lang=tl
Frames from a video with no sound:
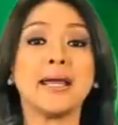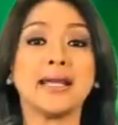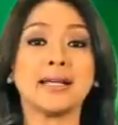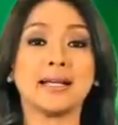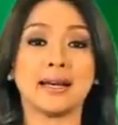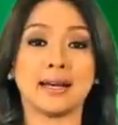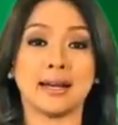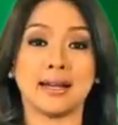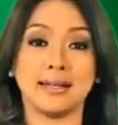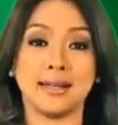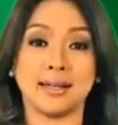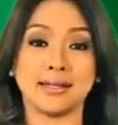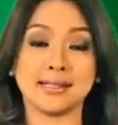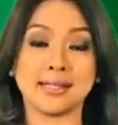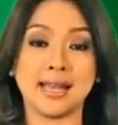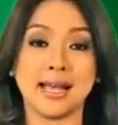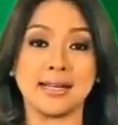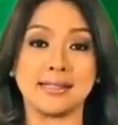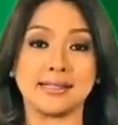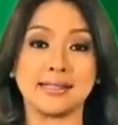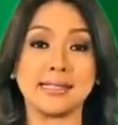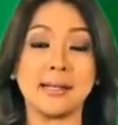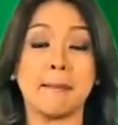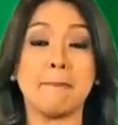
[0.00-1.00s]
may
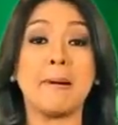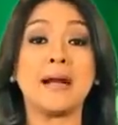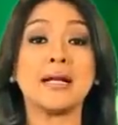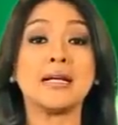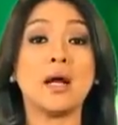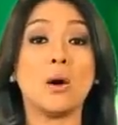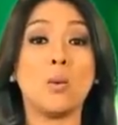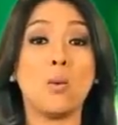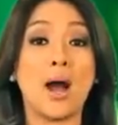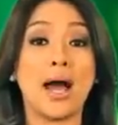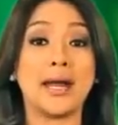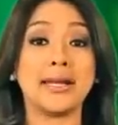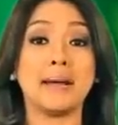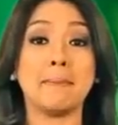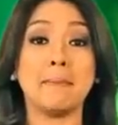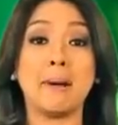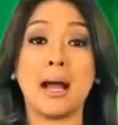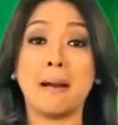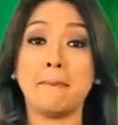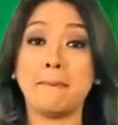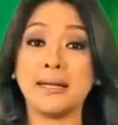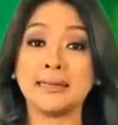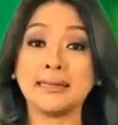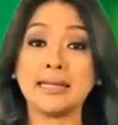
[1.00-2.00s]
karanasan sa paggawa ng
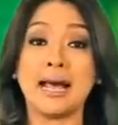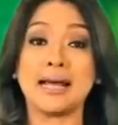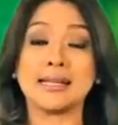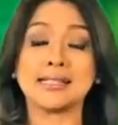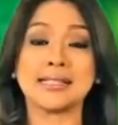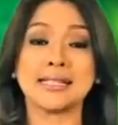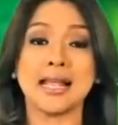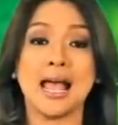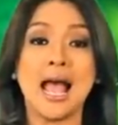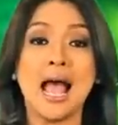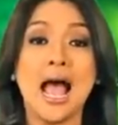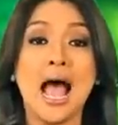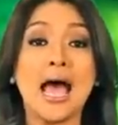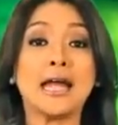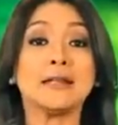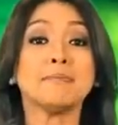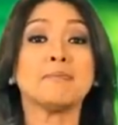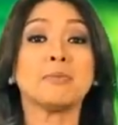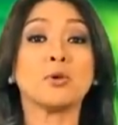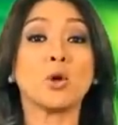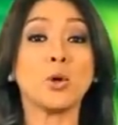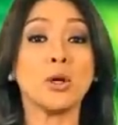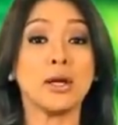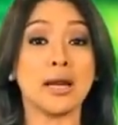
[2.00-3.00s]
mga batas
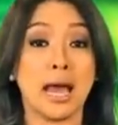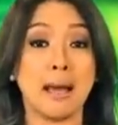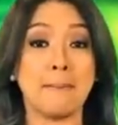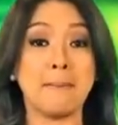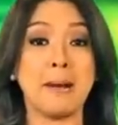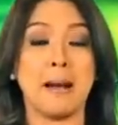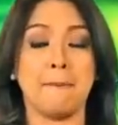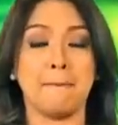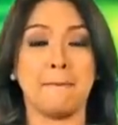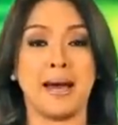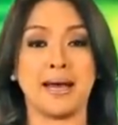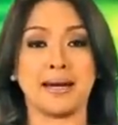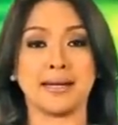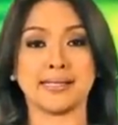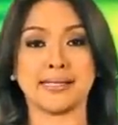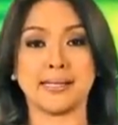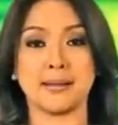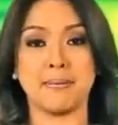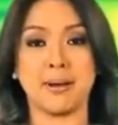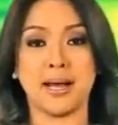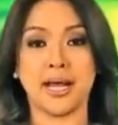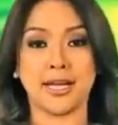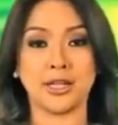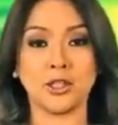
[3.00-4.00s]
at programa para
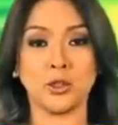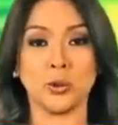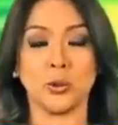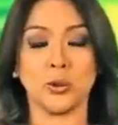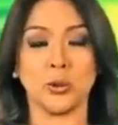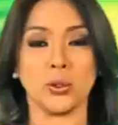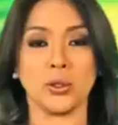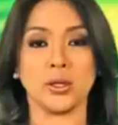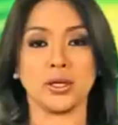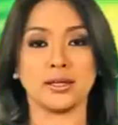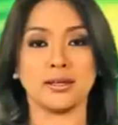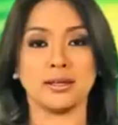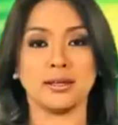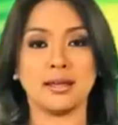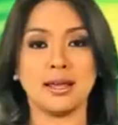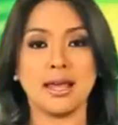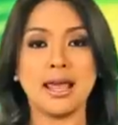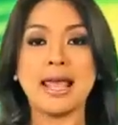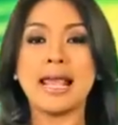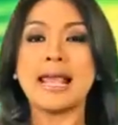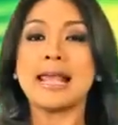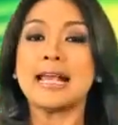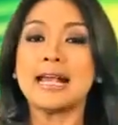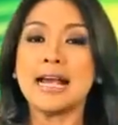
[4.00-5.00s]
sa mga ito.
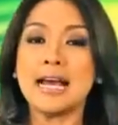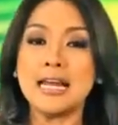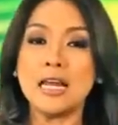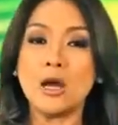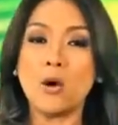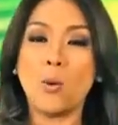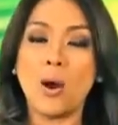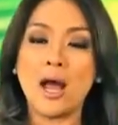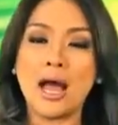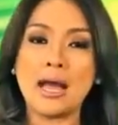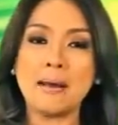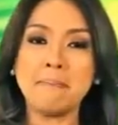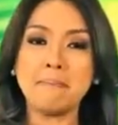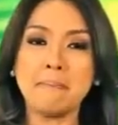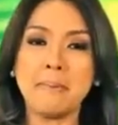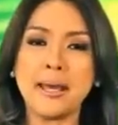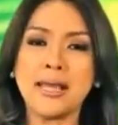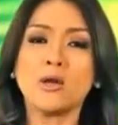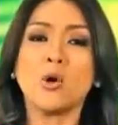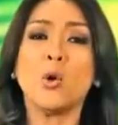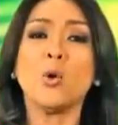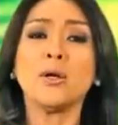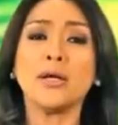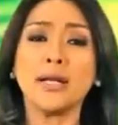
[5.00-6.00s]
Ikalawa,
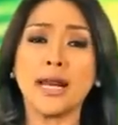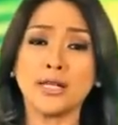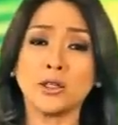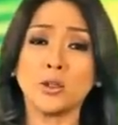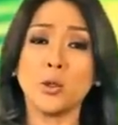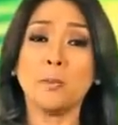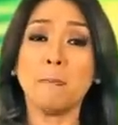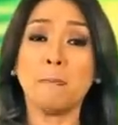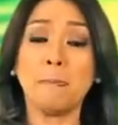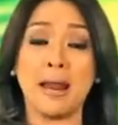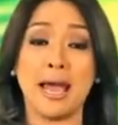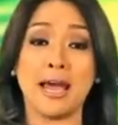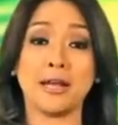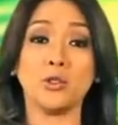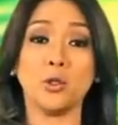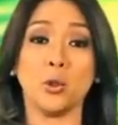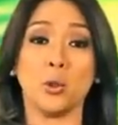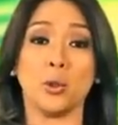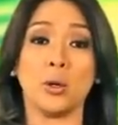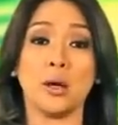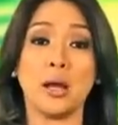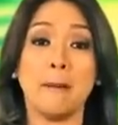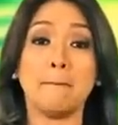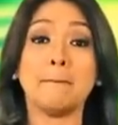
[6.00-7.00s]
may konkretong
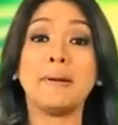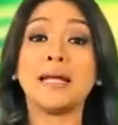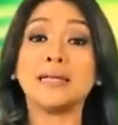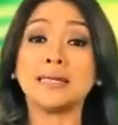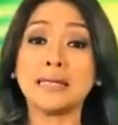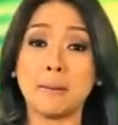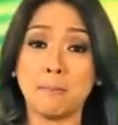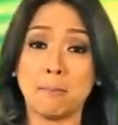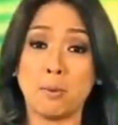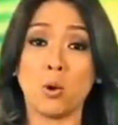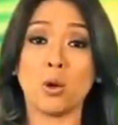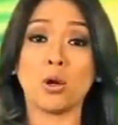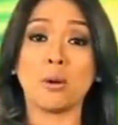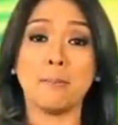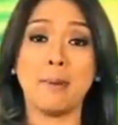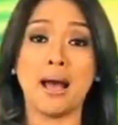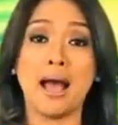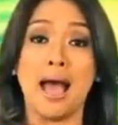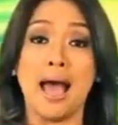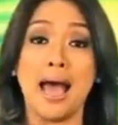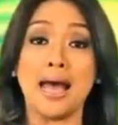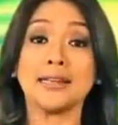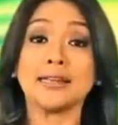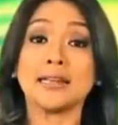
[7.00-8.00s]
plano,
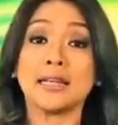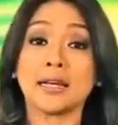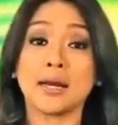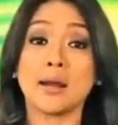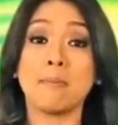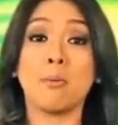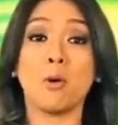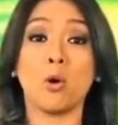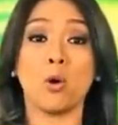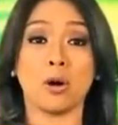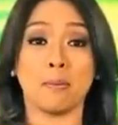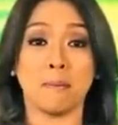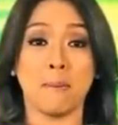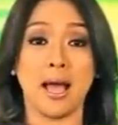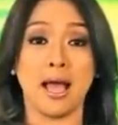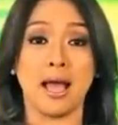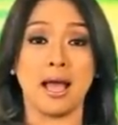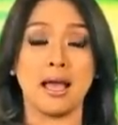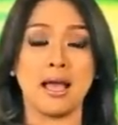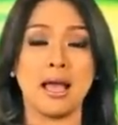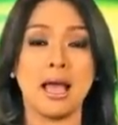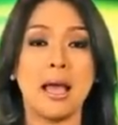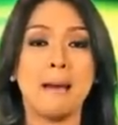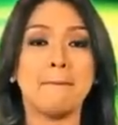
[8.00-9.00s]
plataforma at
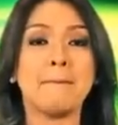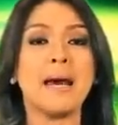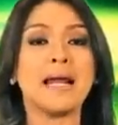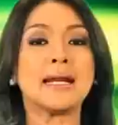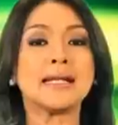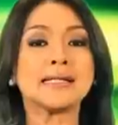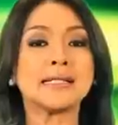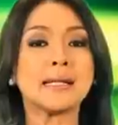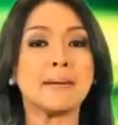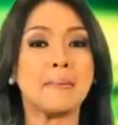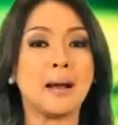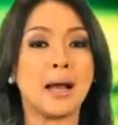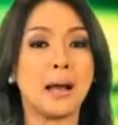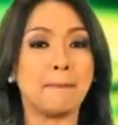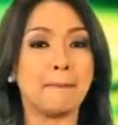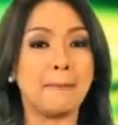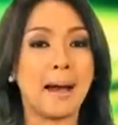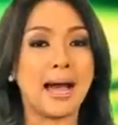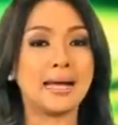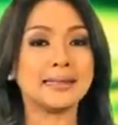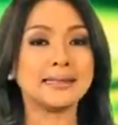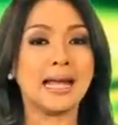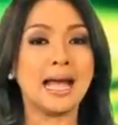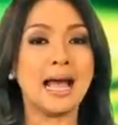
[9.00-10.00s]
reforma para sa mga
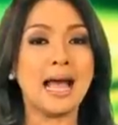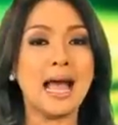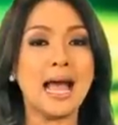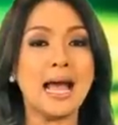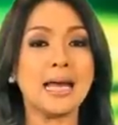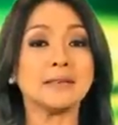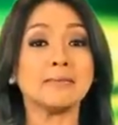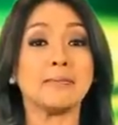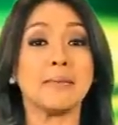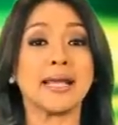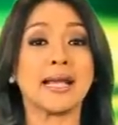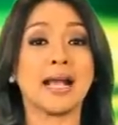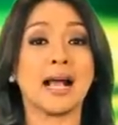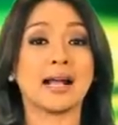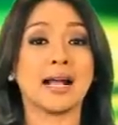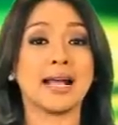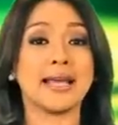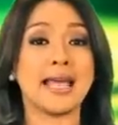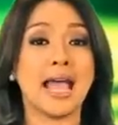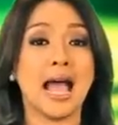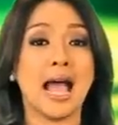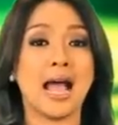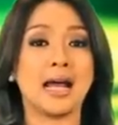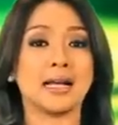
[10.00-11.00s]
bata at may
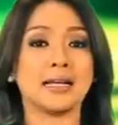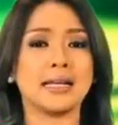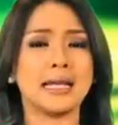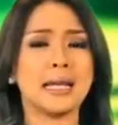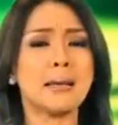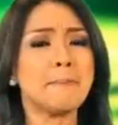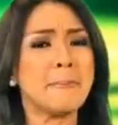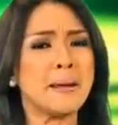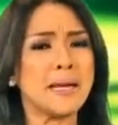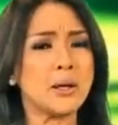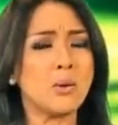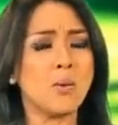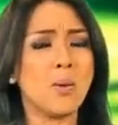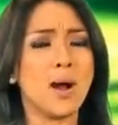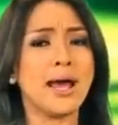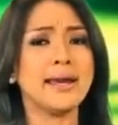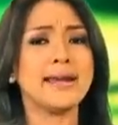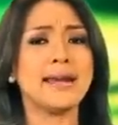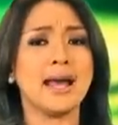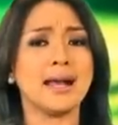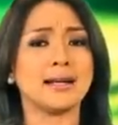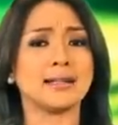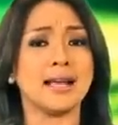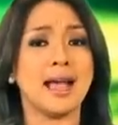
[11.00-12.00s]
kakayahang
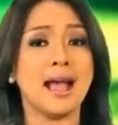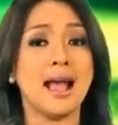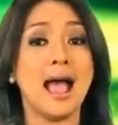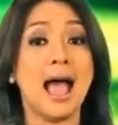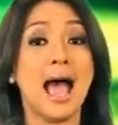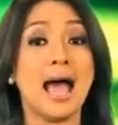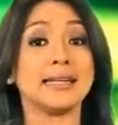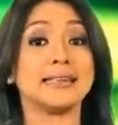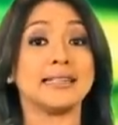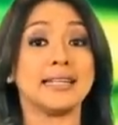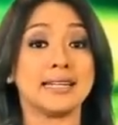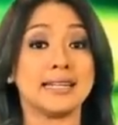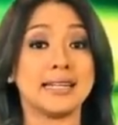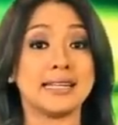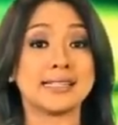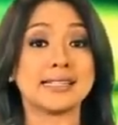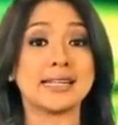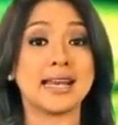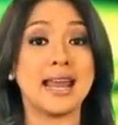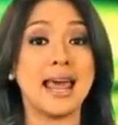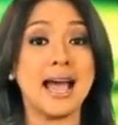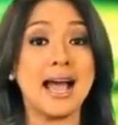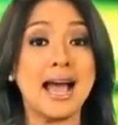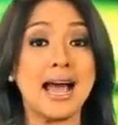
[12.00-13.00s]
ipaliwanag at higit
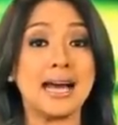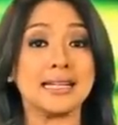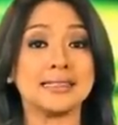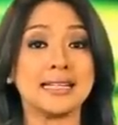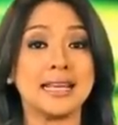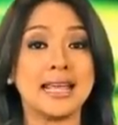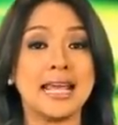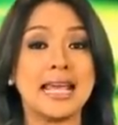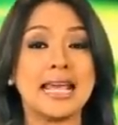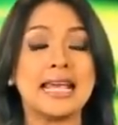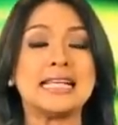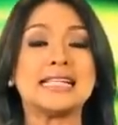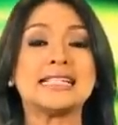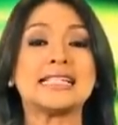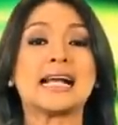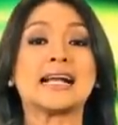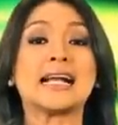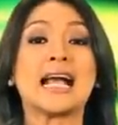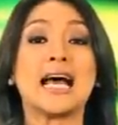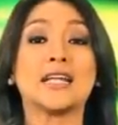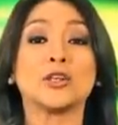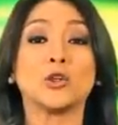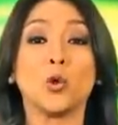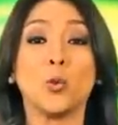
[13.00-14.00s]
sa lahat,
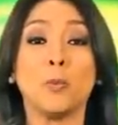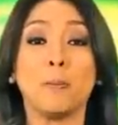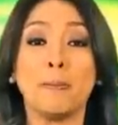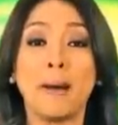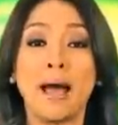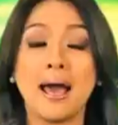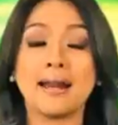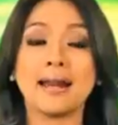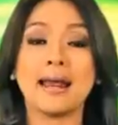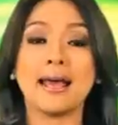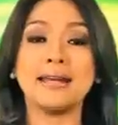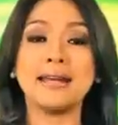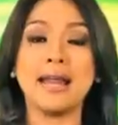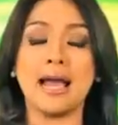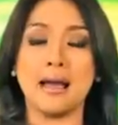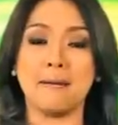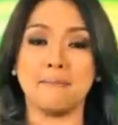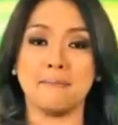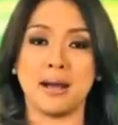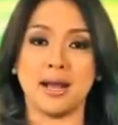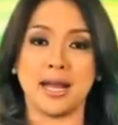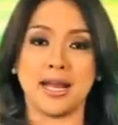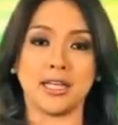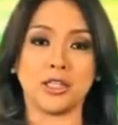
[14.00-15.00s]
isakatuparan
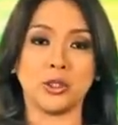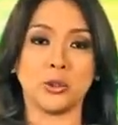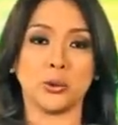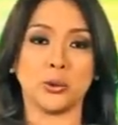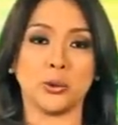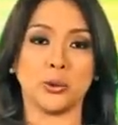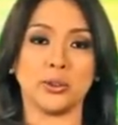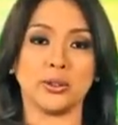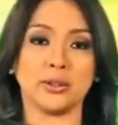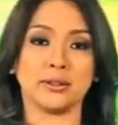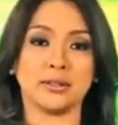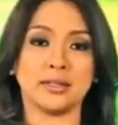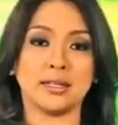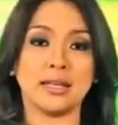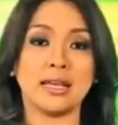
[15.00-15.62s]
ang mga ito.